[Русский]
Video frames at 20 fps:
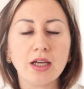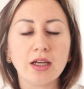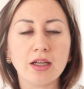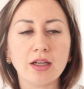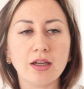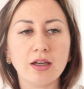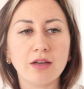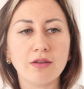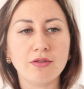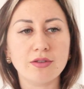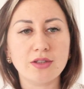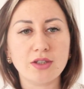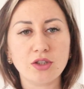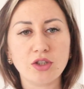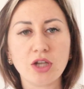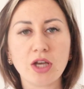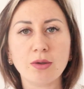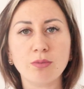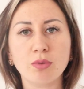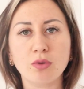э,
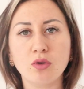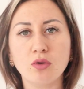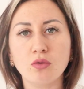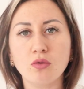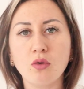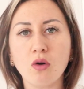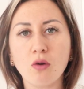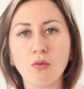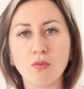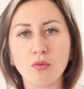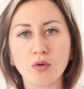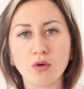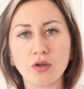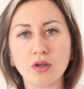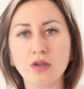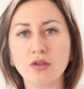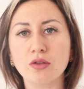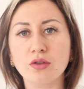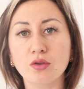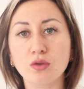возвращать по-другому
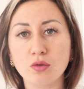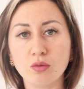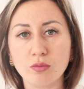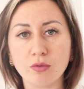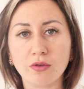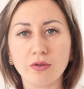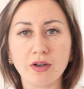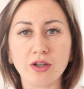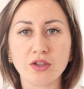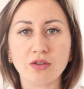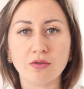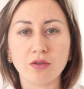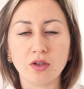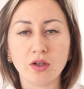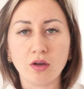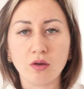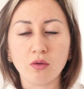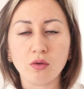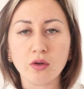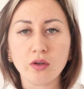э, суммы вашего
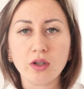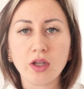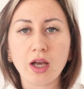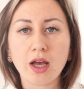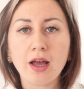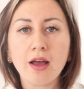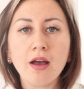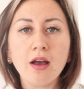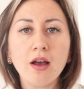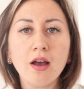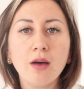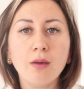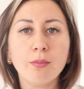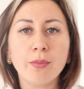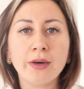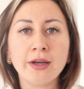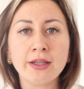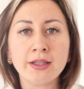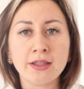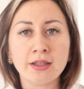дохода
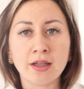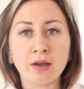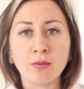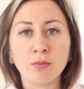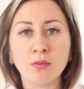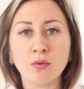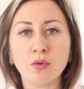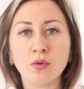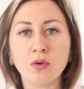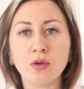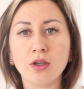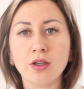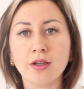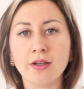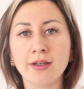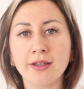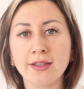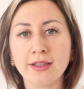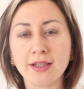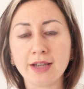поэтому
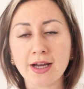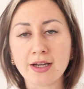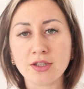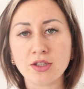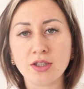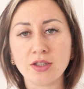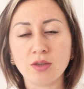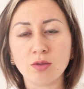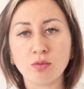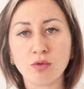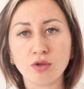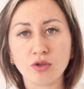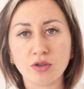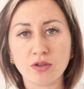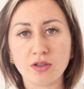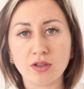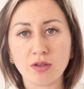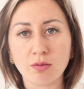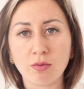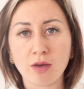э, не каждый этим
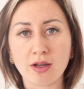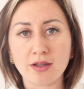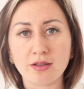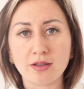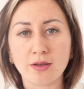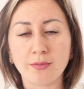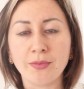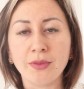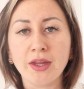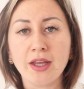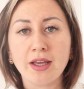хочет заниматься.